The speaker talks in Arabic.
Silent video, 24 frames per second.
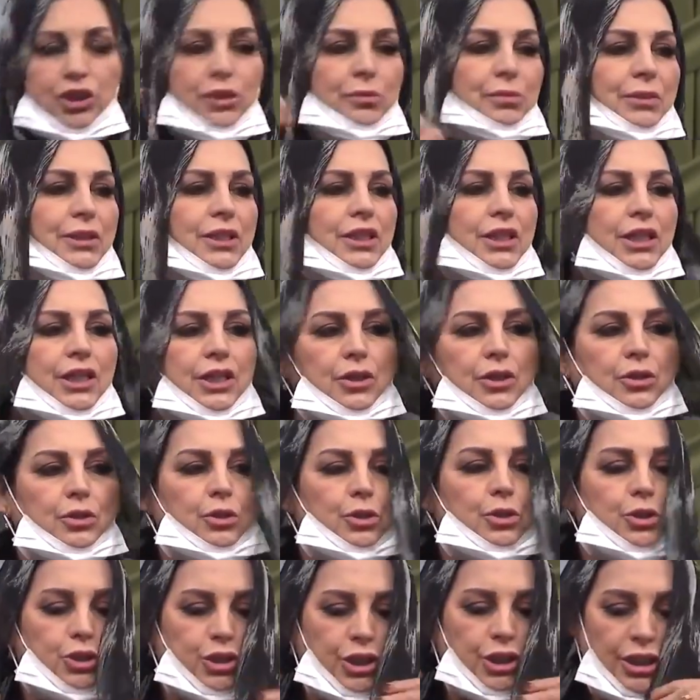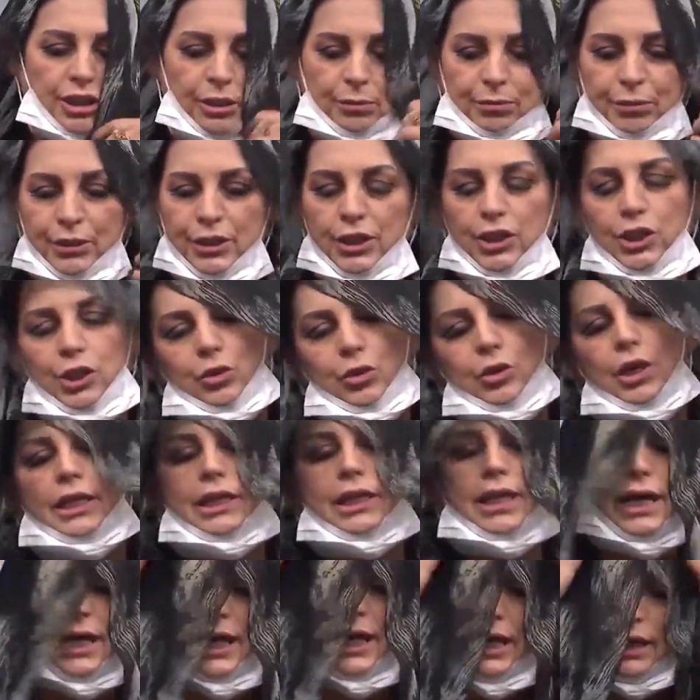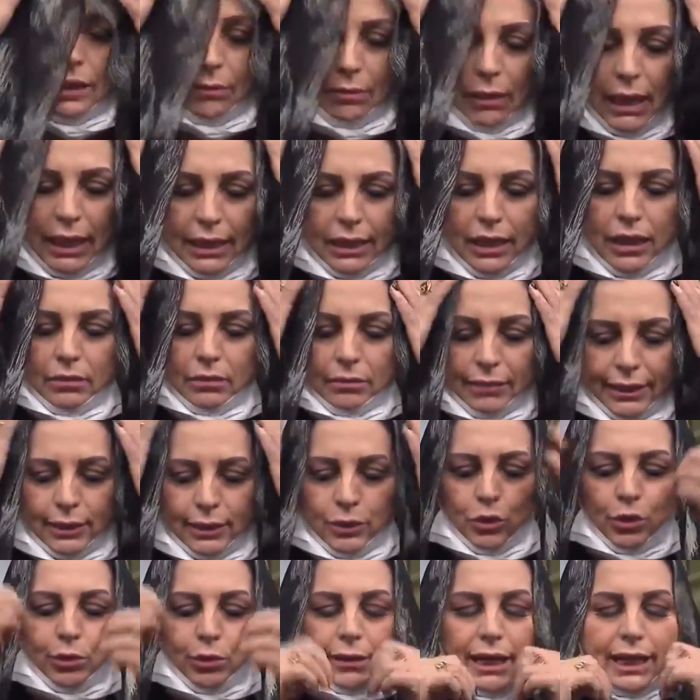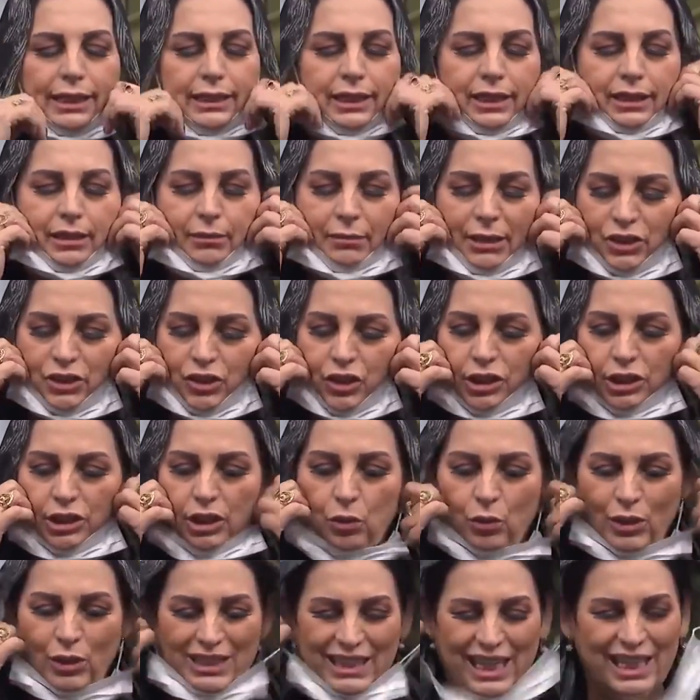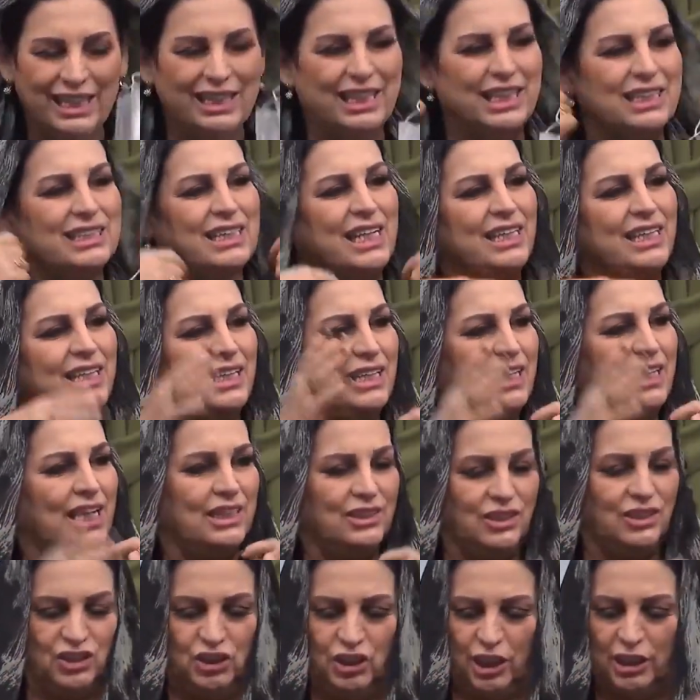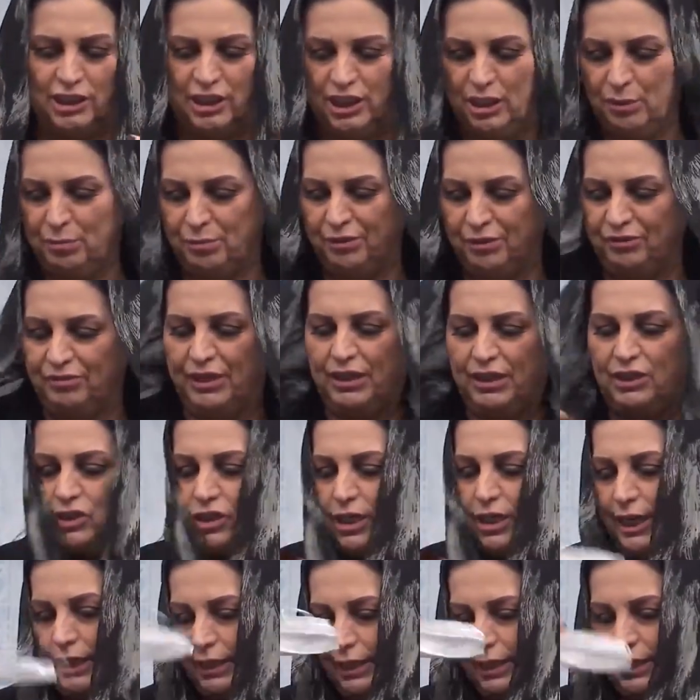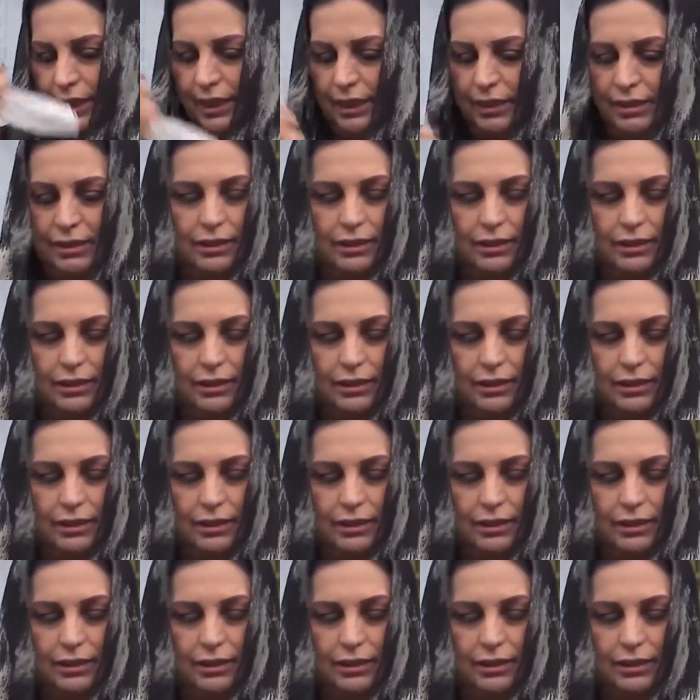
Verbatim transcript: شو بنديروا شن بنديروا والله غالب هذا المكتوب هذا اللي ماشي توا زينا زي الناس ان شاء الله ربي يفرج إيه، علينا